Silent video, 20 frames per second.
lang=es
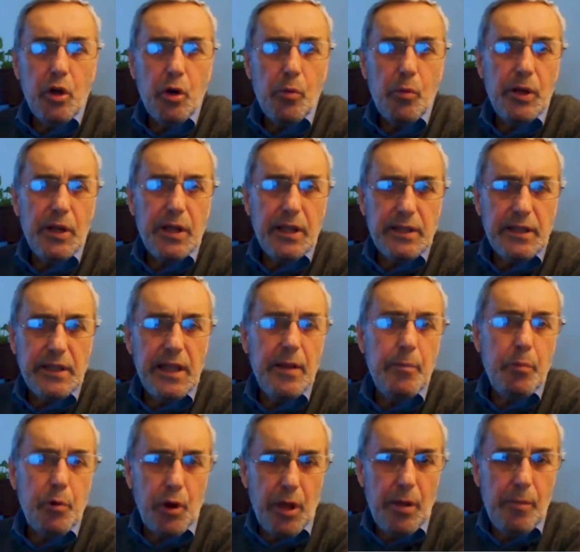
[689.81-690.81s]
como el que tiene,
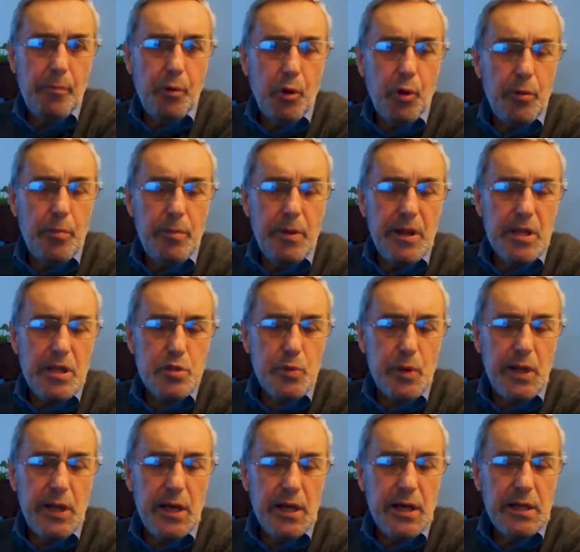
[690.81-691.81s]
por ejemplo, hoy
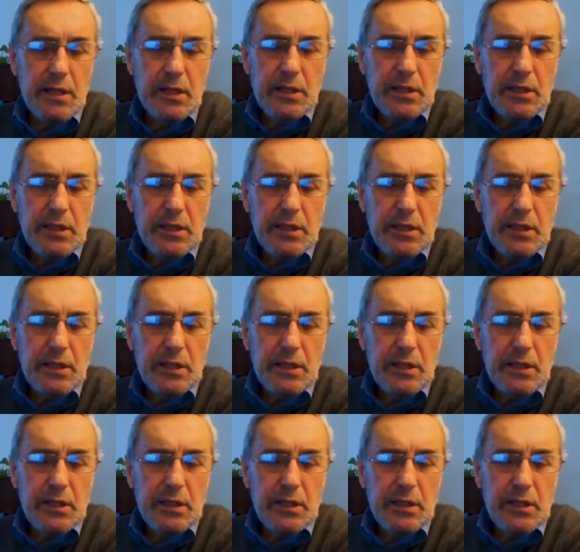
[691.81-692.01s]
Venezuela.